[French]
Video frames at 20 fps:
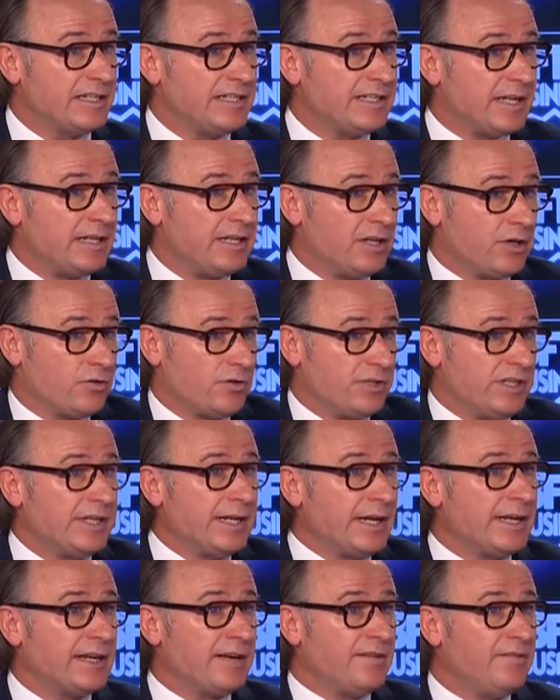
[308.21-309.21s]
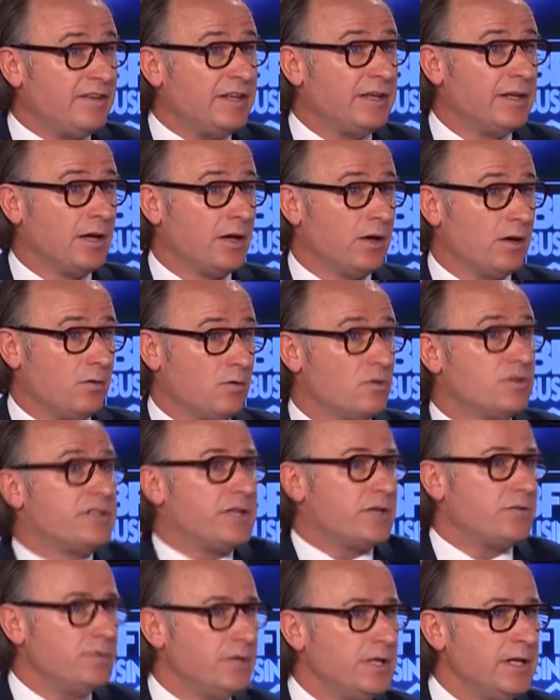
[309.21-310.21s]
C'est-à-dire que si quelqu'un vit aux
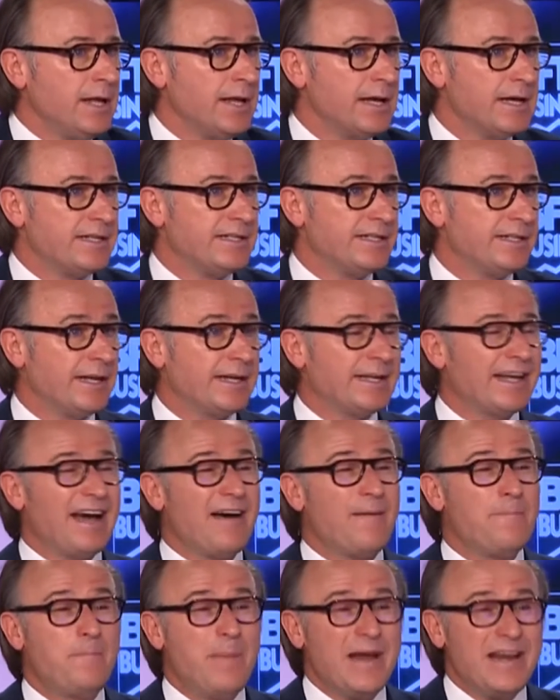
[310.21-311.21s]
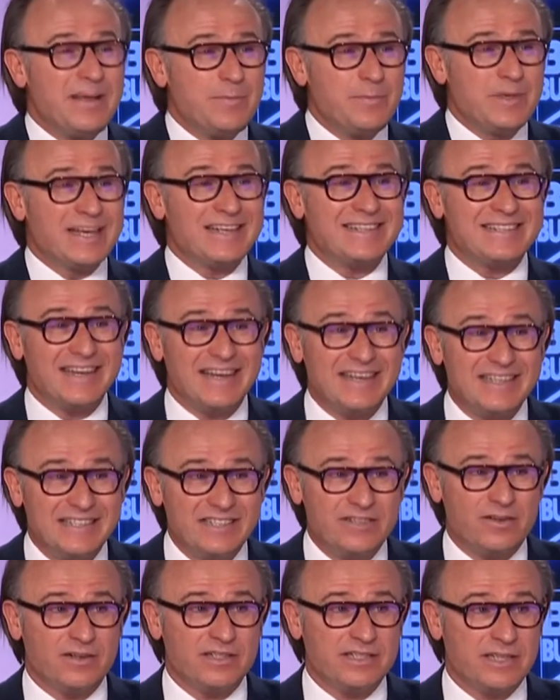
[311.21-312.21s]
États-Unis, si quelqu'un a bel et bien sa
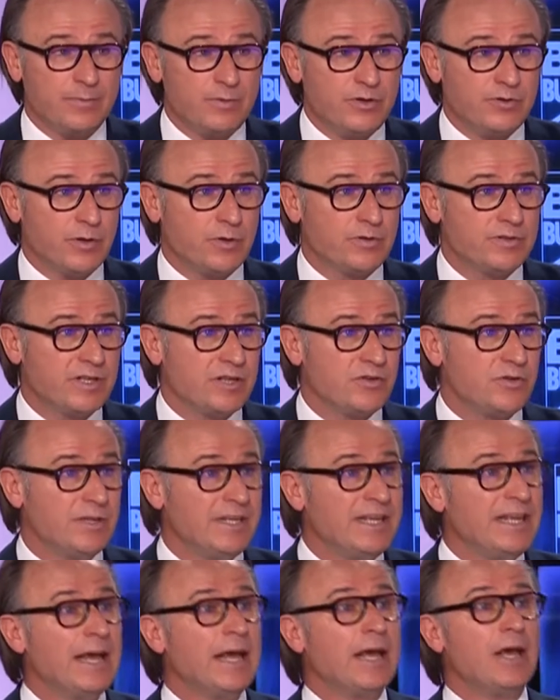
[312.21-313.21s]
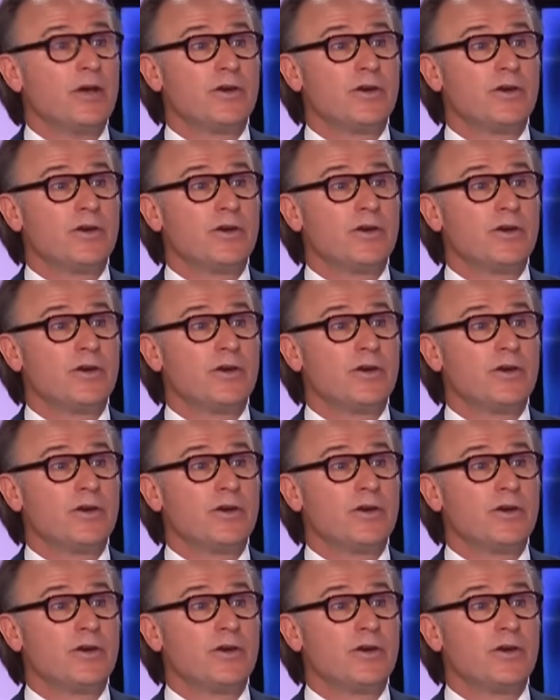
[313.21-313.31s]
résidence habituelle aux États-Unis,